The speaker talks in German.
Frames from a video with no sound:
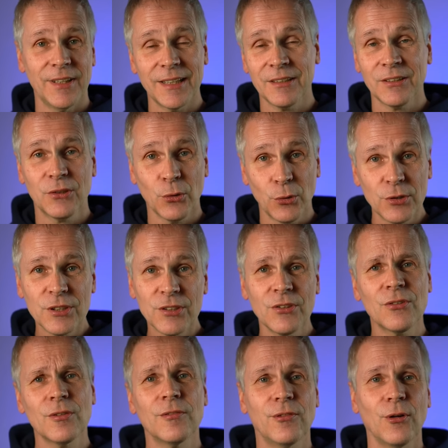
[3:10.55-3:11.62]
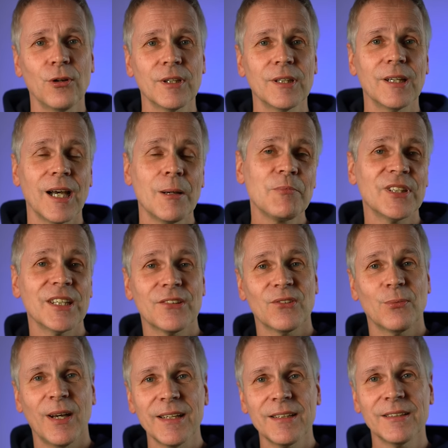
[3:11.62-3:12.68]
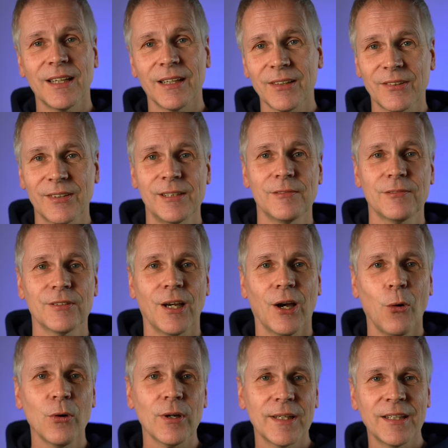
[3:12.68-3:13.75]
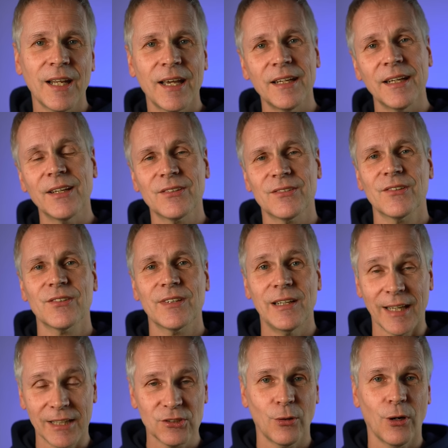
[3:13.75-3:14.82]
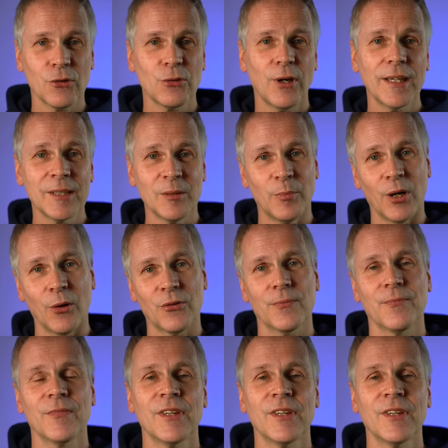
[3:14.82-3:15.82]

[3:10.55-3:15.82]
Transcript: werden Gerüchten zufolge ab der zweiten Jahreshälfte auch in ein erstes Elektroauto eingebaut.